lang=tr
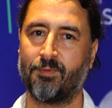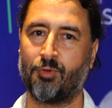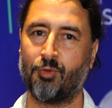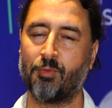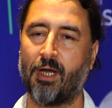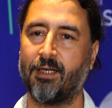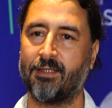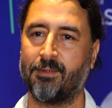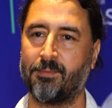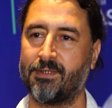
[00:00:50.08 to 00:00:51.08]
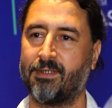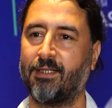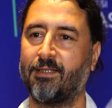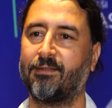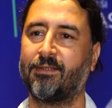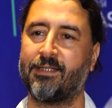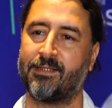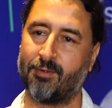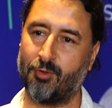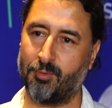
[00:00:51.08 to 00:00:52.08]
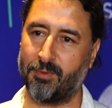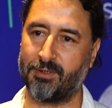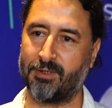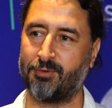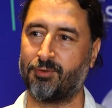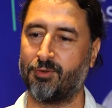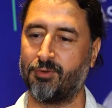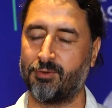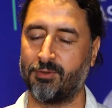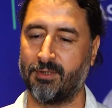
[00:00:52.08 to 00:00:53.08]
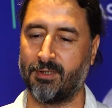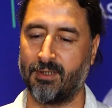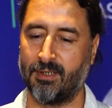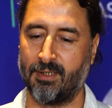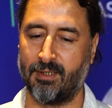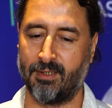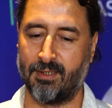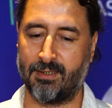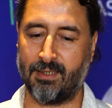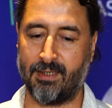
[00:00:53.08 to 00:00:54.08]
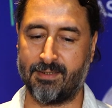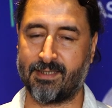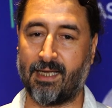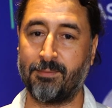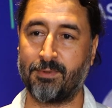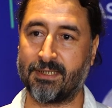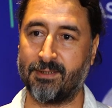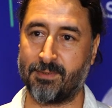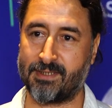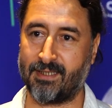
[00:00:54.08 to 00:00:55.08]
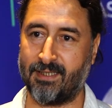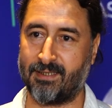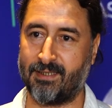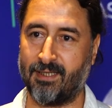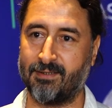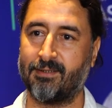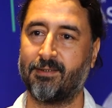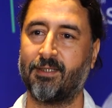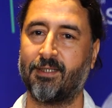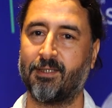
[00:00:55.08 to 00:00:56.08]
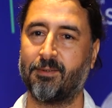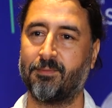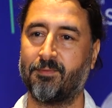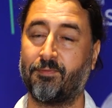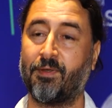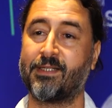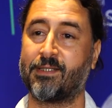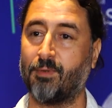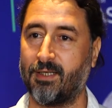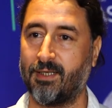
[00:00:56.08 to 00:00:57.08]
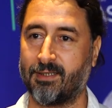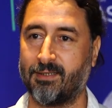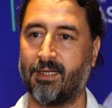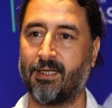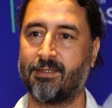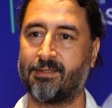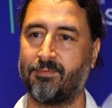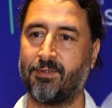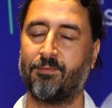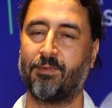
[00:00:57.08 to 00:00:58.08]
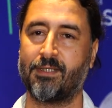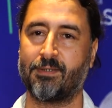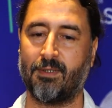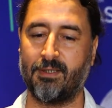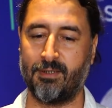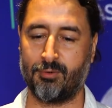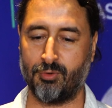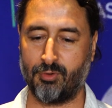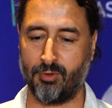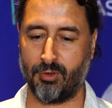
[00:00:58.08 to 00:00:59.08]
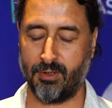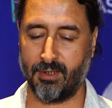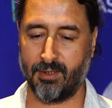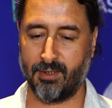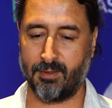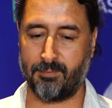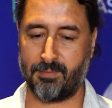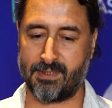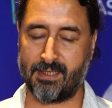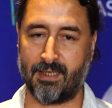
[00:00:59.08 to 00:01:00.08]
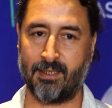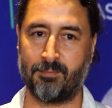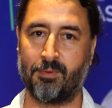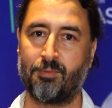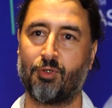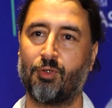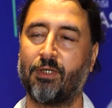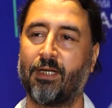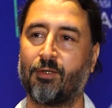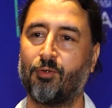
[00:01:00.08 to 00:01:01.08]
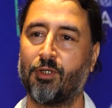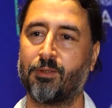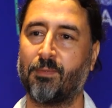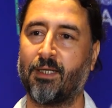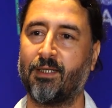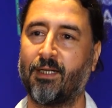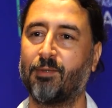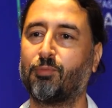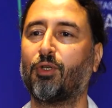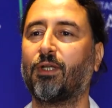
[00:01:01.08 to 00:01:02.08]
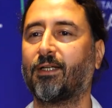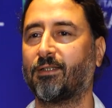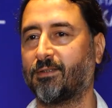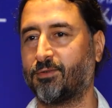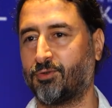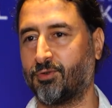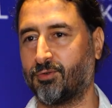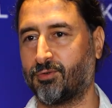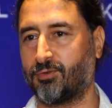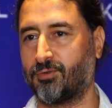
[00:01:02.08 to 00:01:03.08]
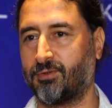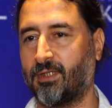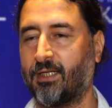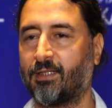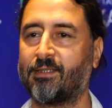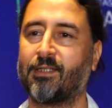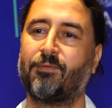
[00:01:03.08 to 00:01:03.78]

tüm de destek olmaya çalışıyoruz. Yani sahip çıkılması gereken e, festivaller, yani kısa film festivalleri çünkü bizler yapımcı olarak yönetmenlerle buralarda tanışıyoruz. Yani kısa